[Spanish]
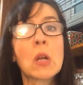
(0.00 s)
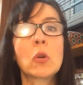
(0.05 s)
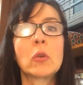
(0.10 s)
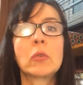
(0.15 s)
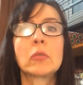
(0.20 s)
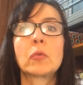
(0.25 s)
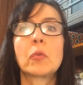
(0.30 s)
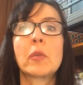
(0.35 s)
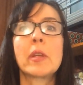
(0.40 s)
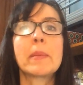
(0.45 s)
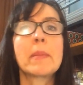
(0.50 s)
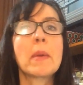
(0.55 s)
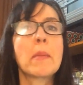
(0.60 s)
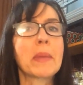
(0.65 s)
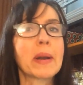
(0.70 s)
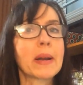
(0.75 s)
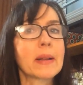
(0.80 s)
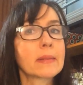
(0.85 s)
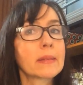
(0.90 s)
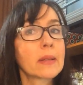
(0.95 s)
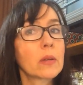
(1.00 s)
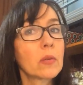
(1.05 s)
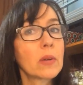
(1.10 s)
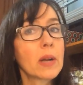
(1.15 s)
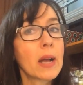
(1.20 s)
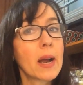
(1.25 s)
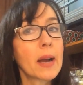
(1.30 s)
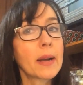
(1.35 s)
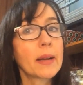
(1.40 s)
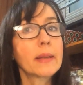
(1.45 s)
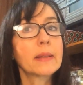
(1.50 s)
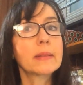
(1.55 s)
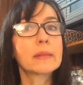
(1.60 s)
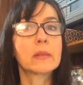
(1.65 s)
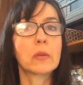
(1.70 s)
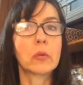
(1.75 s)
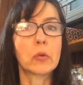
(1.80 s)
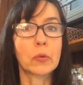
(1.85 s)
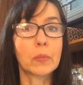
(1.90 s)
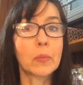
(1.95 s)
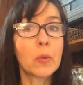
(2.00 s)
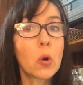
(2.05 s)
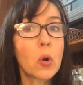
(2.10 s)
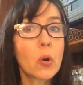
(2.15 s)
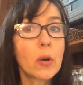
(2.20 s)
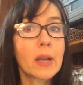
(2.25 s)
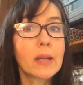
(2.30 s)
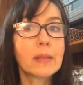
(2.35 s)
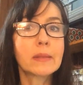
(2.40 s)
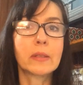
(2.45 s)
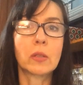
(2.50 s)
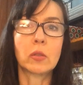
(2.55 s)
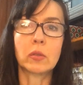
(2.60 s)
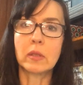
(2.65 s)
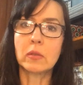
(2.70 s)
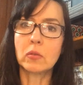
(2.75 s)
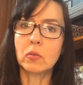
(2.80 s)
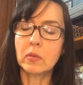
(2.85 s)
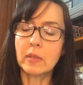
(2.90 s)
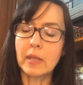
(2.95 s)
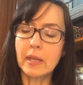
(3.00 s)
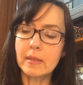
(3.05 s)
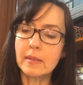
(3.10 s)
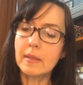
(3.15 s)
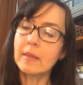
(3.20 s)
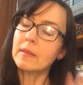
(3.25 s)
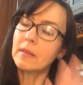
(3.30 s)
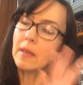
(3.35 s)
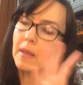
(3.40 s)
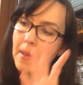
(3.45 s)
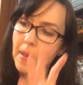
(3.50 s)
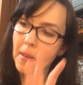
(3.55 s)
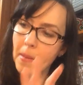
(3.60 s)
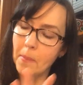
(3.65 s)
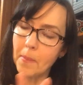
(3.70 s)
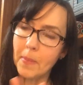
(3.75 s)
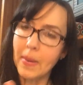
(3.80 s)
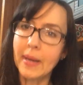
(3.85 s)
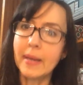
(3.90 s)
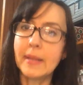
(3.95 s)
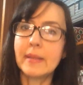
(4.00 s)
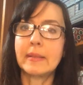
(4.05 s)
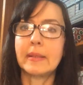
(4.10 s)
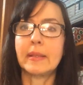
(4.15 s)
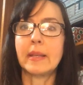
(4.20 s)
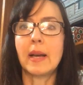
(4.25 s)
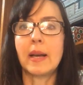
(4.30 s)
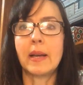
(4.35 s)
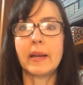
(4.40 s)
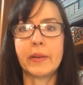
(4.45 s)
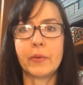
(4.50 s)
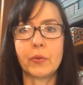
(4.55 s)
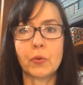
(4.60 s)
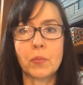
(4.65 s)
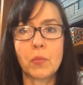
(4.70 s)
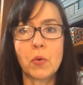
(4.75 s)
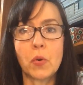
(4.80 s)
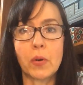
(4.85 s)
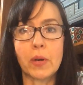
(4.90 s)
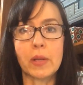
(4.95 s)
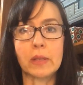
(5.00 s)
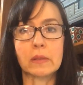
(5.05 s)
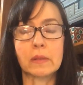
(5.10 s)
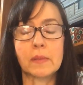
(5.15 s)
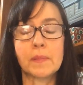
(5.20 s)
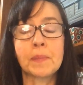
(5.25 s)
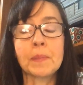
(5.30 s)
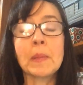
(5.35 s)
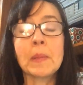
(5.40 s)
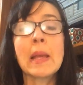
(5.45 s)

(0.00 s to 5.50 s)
Construyen membranas celulares, hormonas y otras sustancias parecidas a las hormonas.